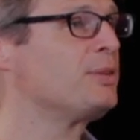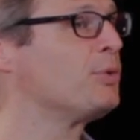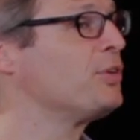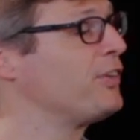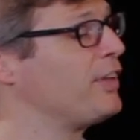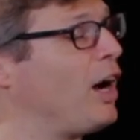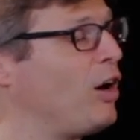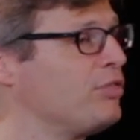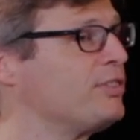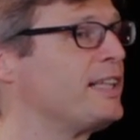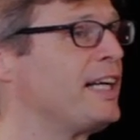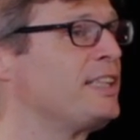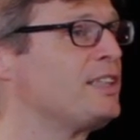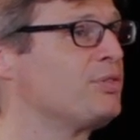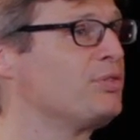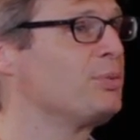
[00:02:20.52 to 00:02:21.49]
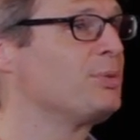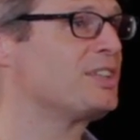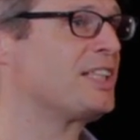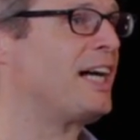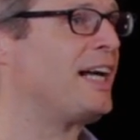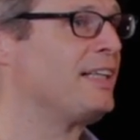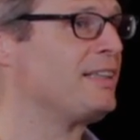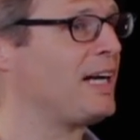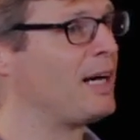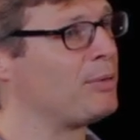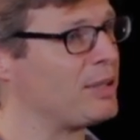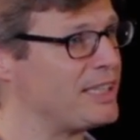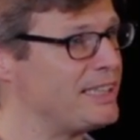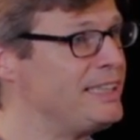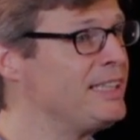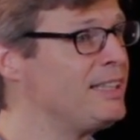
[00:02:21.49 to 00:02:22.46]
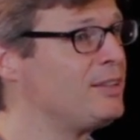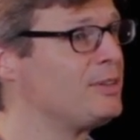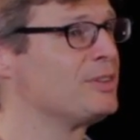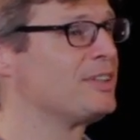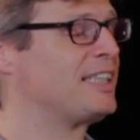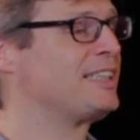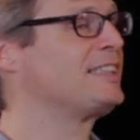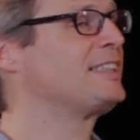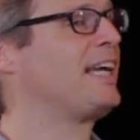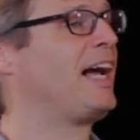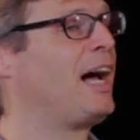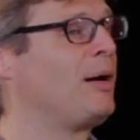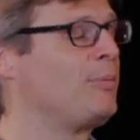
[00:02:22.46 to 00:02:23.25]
die müssen einen Haufen Geld dafür bezahlen, aber ihr, und das ist der